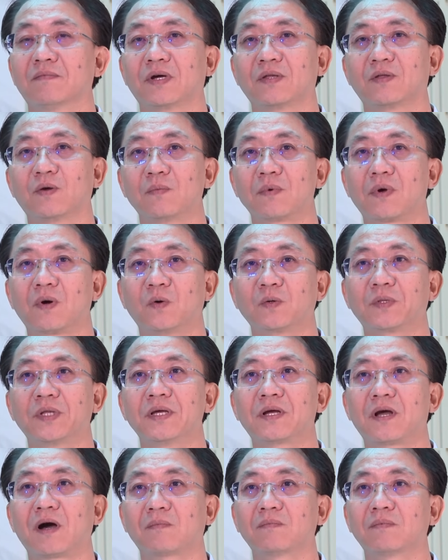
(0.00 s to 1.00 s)
và dụng cụ
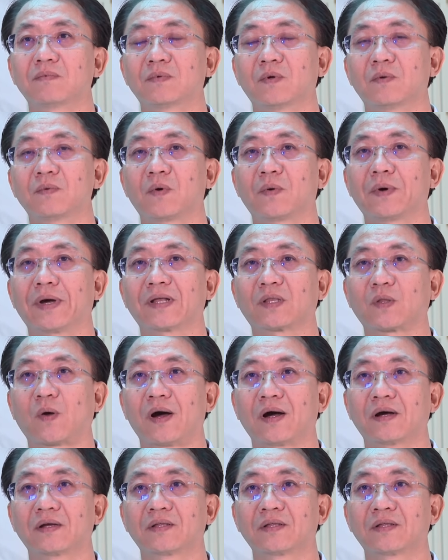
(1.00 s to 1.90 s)
thi công, dụng cụ an toàn